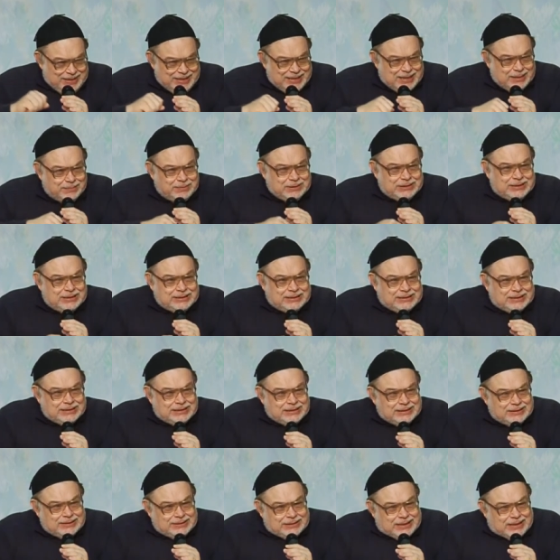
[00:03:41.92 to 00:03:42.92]
Я бы это
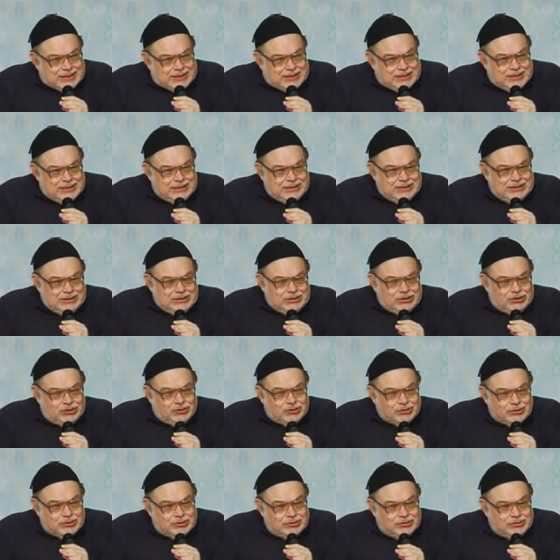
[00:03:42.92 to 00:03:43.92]
сказал так,
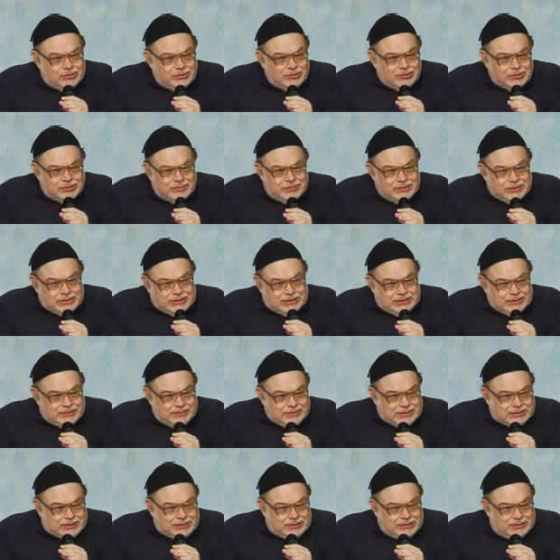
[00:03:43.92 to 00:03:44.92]
что Новый
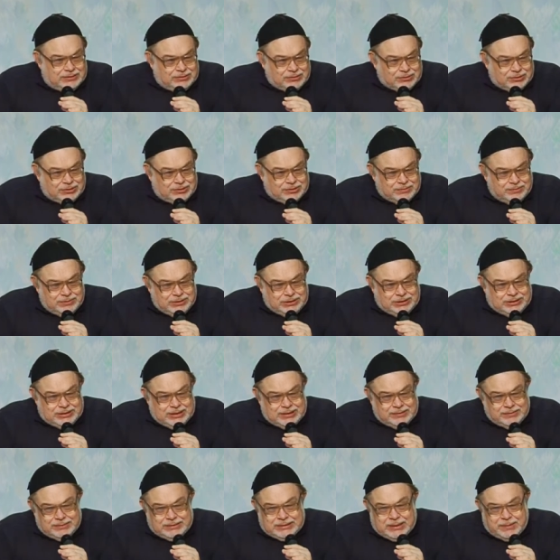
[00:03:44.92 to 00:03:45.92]
Завет, то, что мы
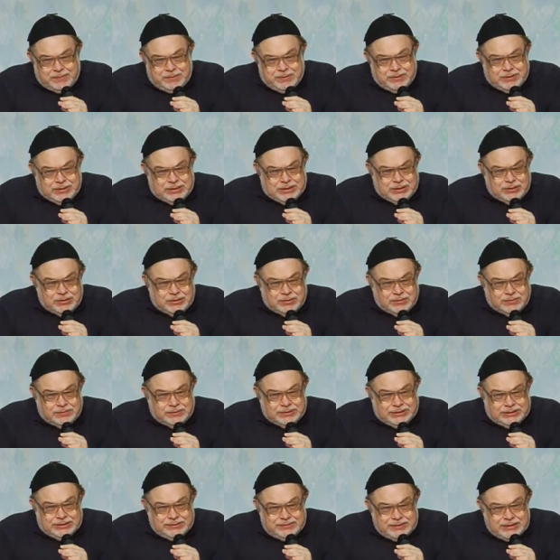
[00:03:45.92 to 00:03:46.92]
читаем, заповеди
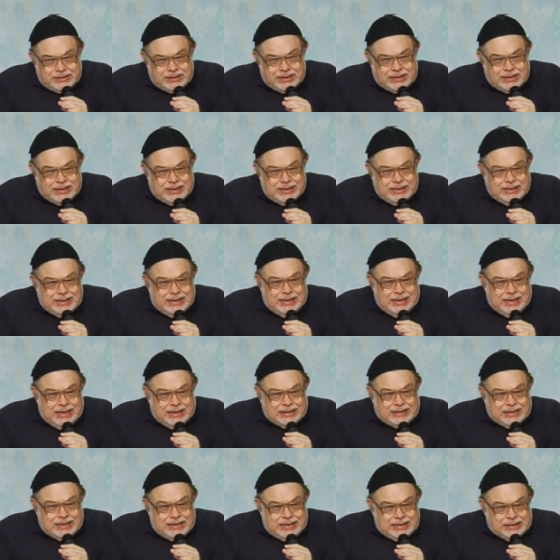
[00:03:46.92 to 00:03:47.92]
Нового Завета,
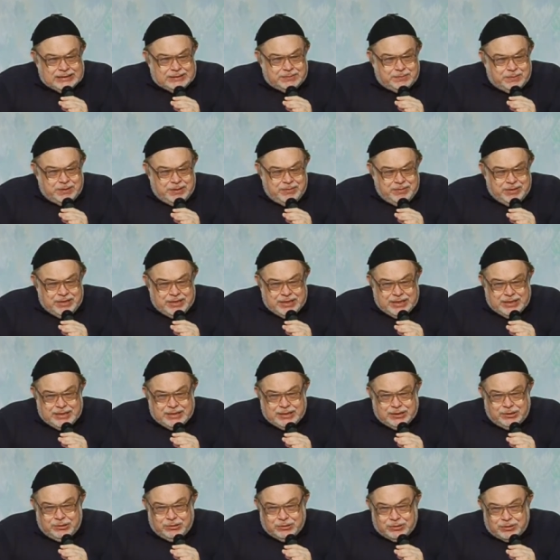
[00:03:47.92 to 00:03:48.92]
это есть
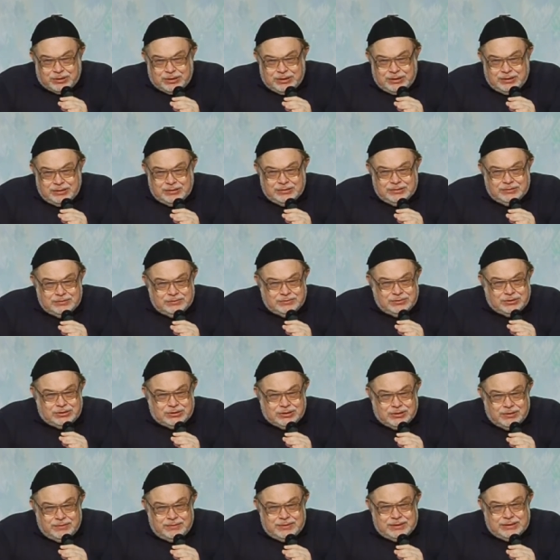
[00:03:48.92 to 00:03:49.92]
применение Торы в
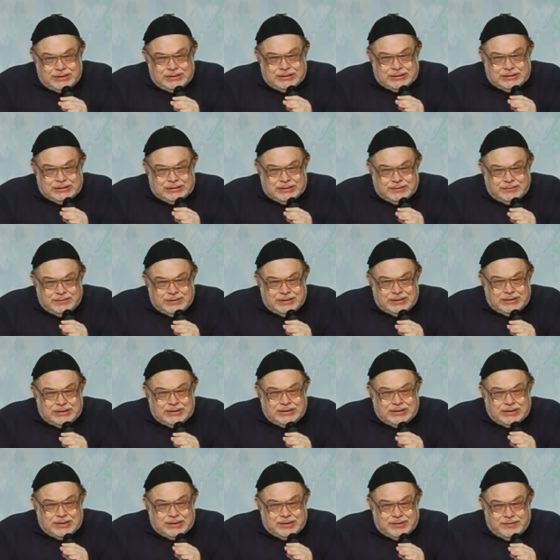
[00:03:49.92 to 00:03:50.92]
условиях
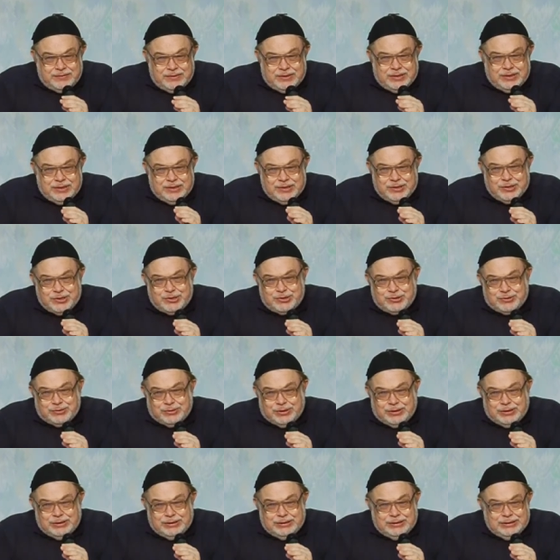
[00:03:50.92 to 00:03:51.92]
Завета крови
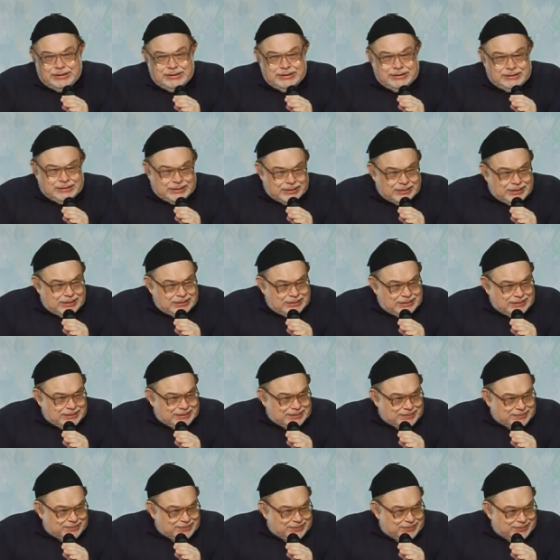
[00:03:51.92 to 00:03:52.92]
Ишуа. Согласны
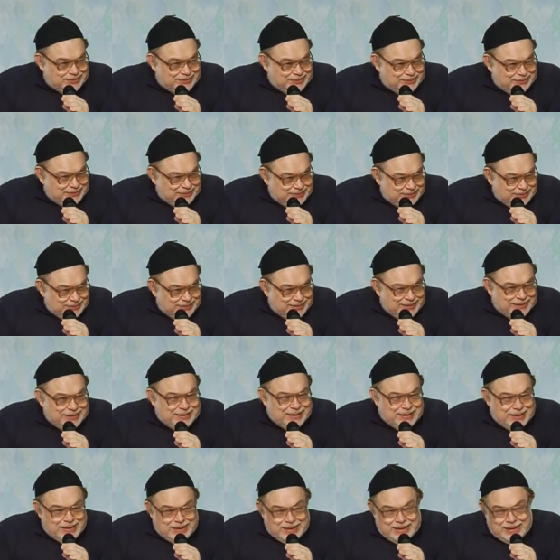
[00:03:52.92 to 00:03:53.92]
со мной?
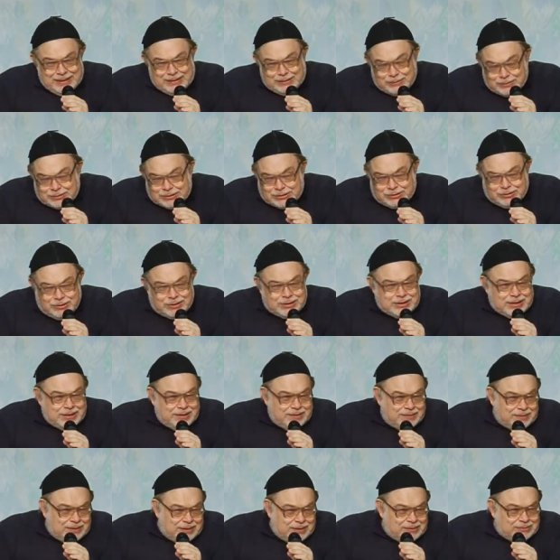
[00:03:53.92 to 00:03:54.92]
Вот сколько
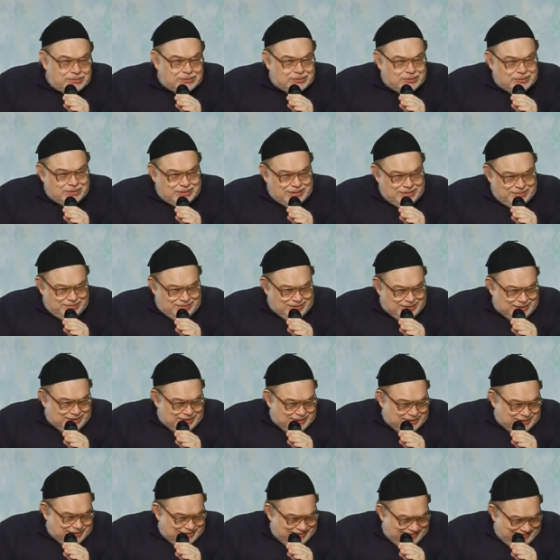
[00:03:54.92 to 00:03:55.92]
евреев, столько
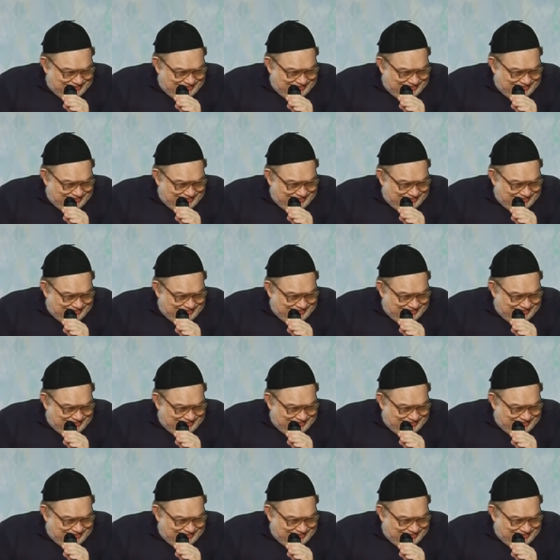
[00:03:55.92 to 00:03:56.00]
мнений.